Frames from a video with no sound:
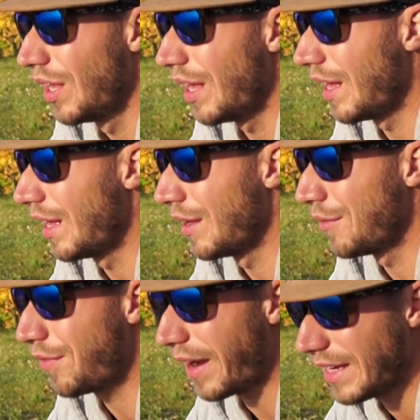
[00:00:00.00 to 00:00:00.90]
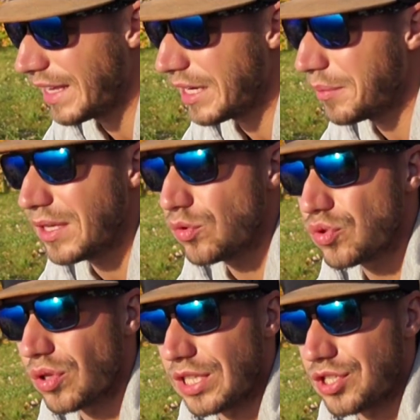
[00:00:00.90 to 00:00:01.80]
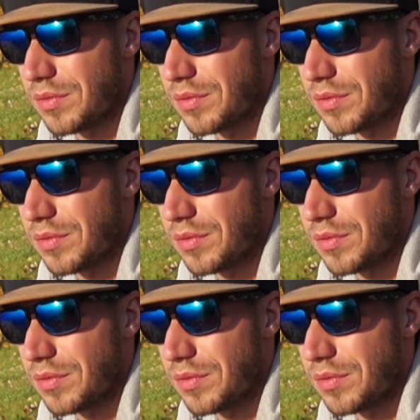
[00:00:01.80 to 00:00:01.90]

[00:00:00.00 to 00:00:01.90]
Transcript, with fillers: e, fajnej ryby, dużo też